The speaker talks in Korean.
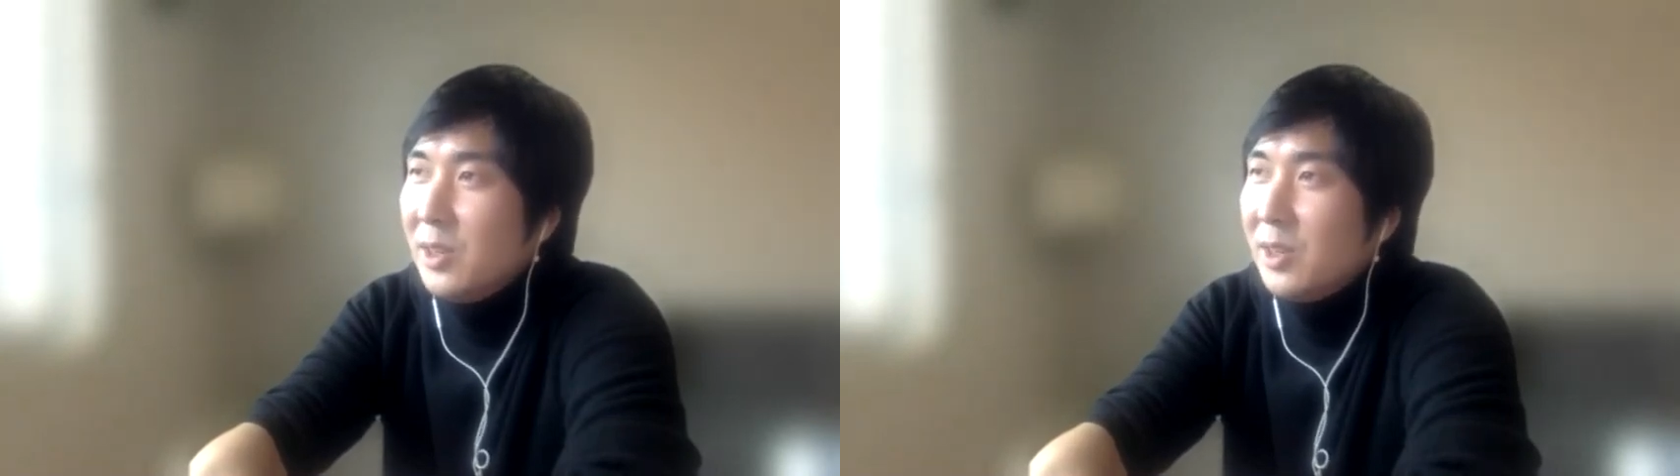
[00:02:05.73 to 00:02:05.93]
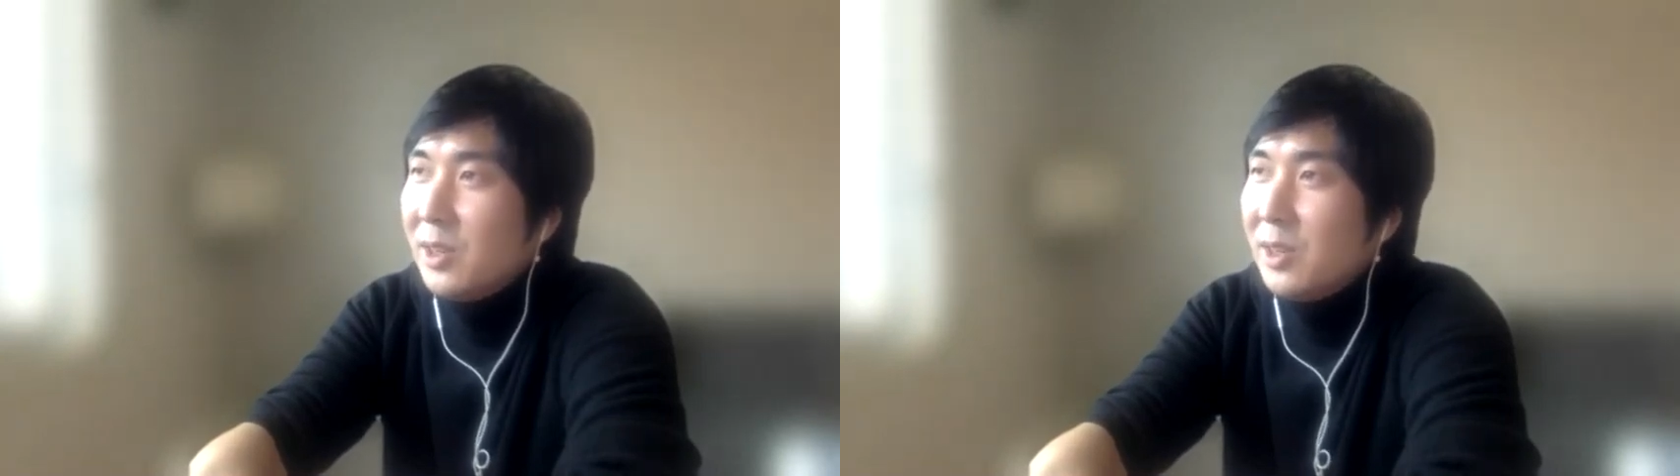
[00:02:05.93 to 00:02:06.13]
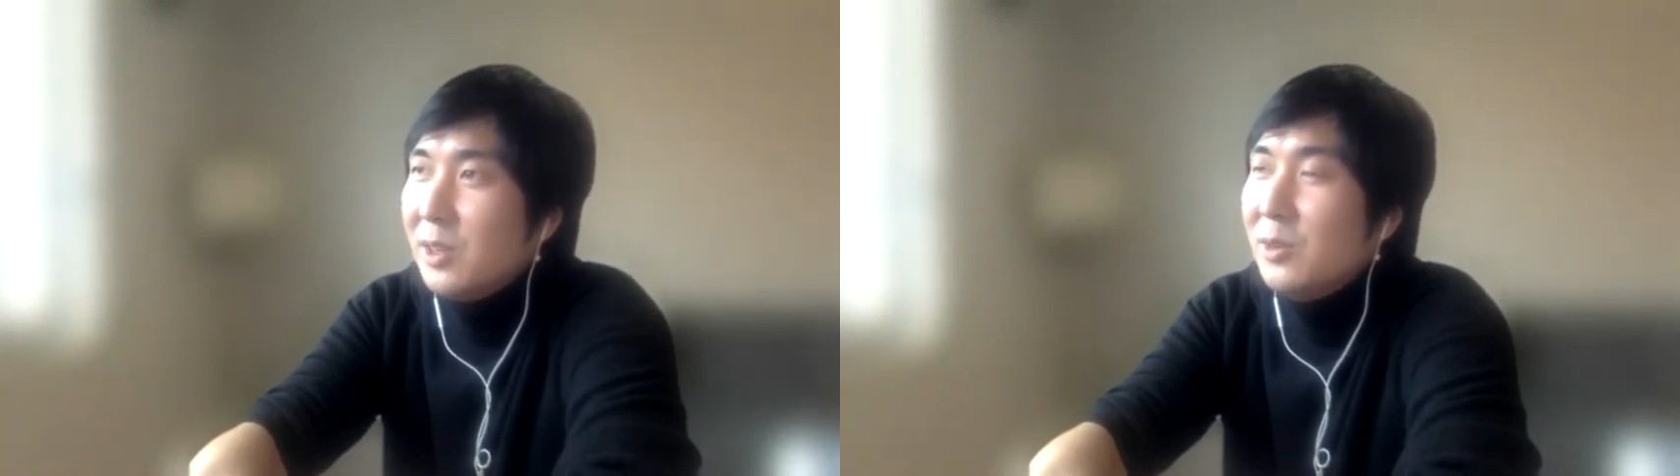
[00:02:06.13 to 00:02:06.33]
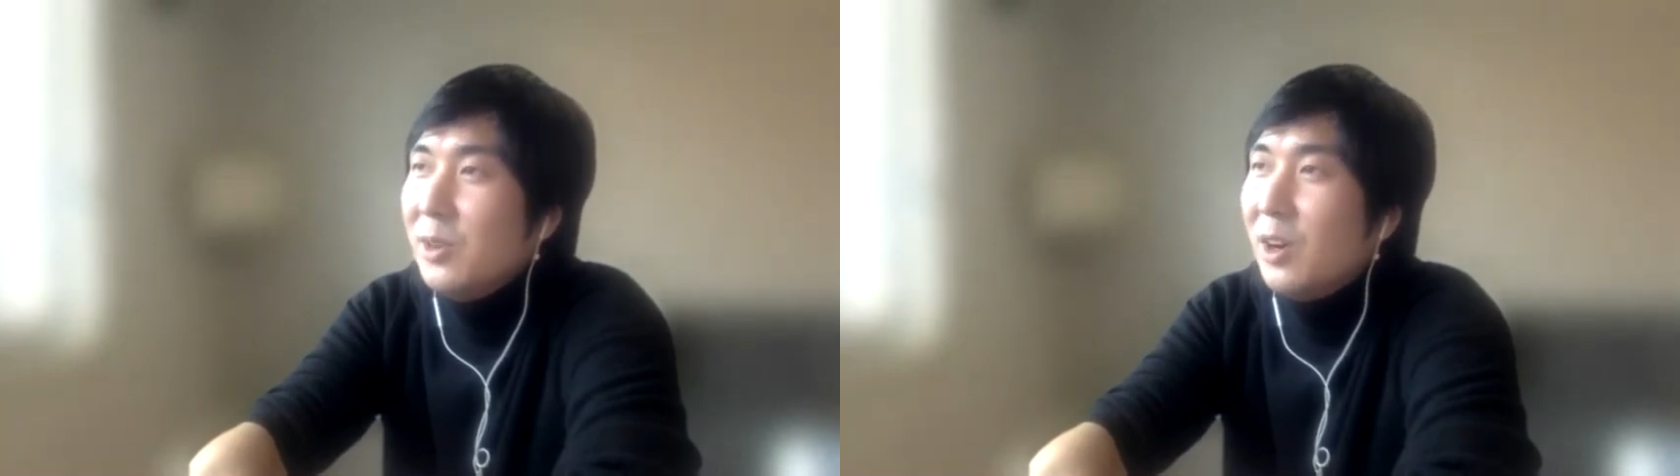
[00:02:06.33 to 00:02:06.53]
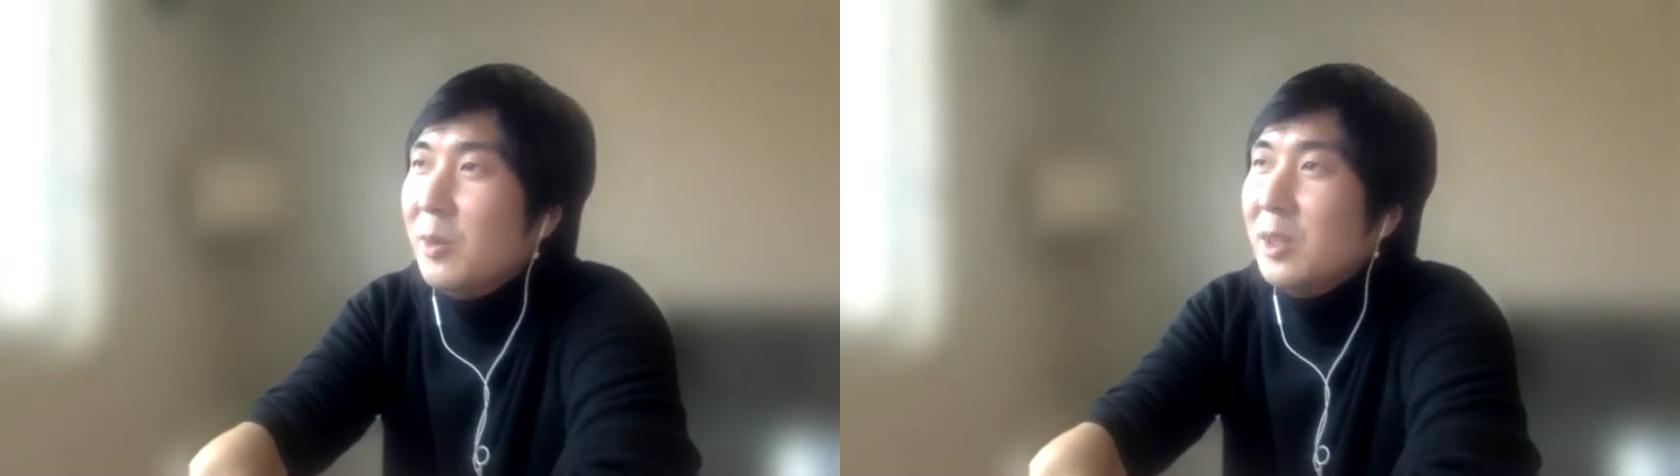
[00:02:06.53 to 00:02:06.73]
그리고
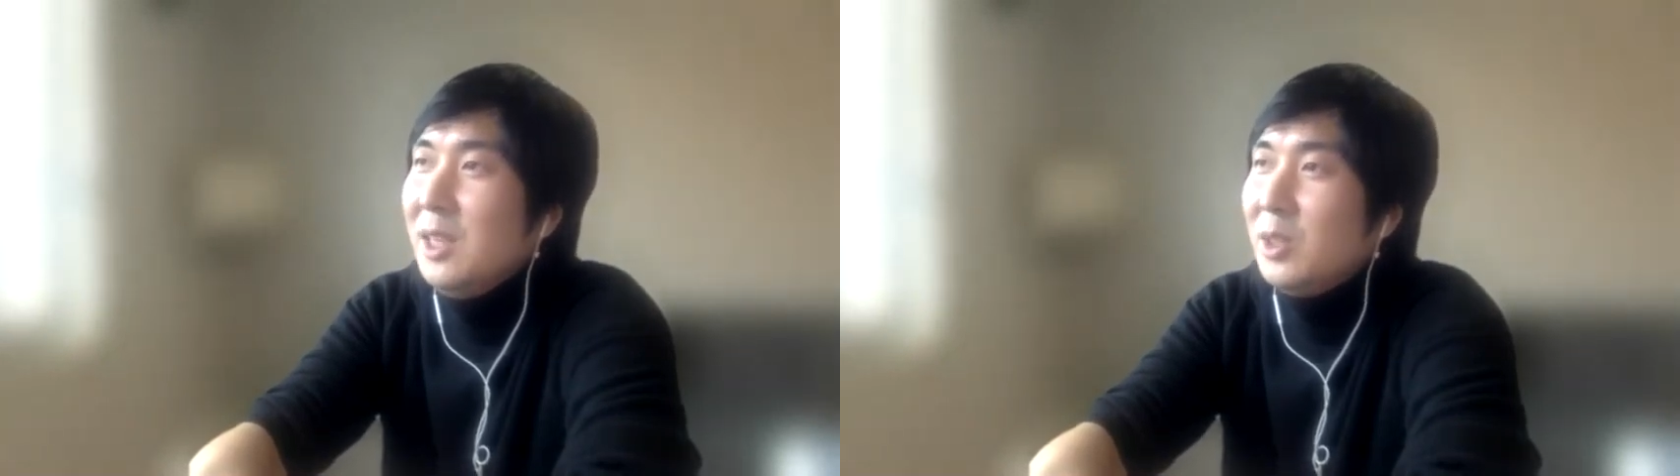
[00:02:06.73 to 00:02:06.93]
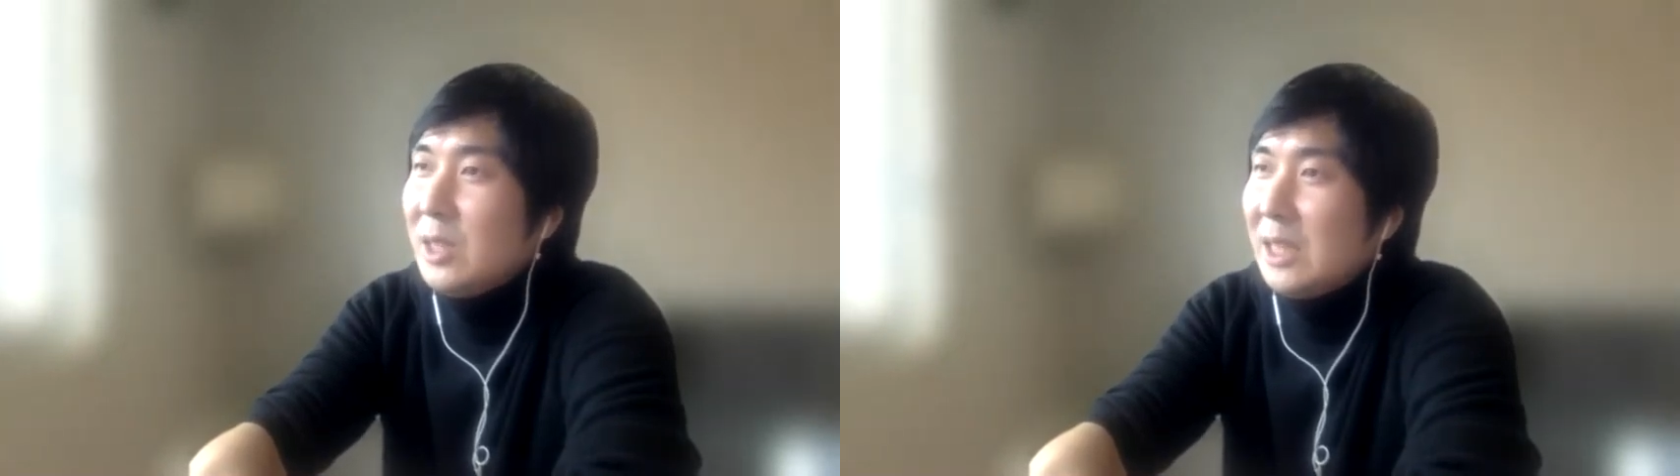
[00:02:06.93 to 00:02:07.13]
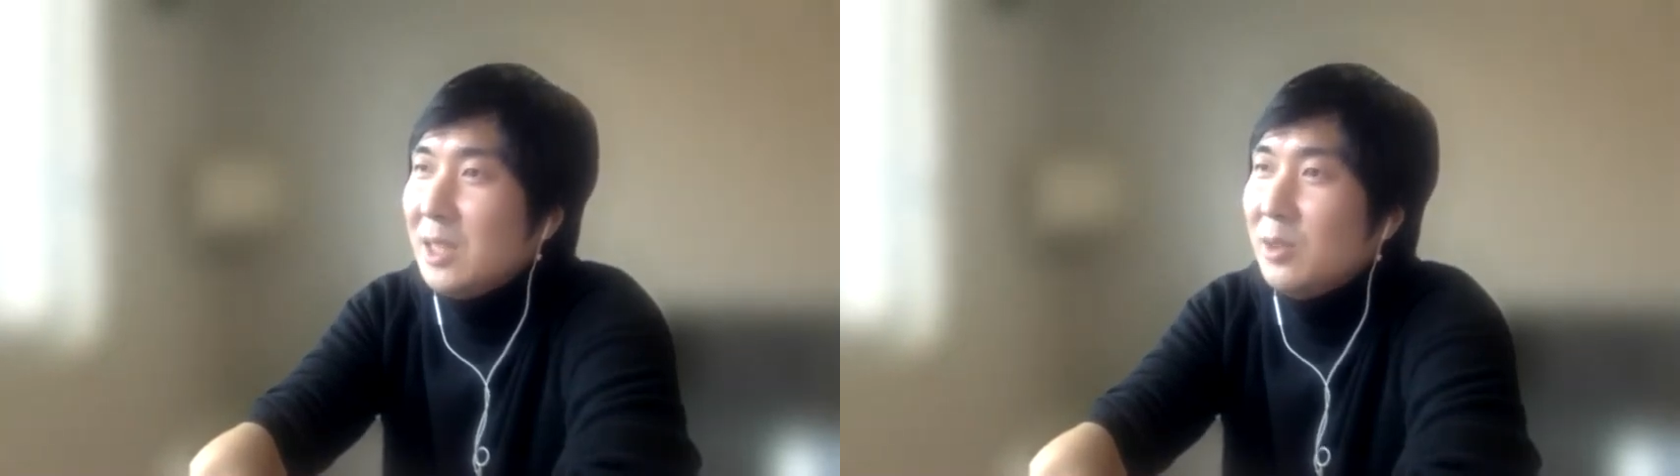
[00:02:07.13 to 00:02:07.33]
어머니 자체도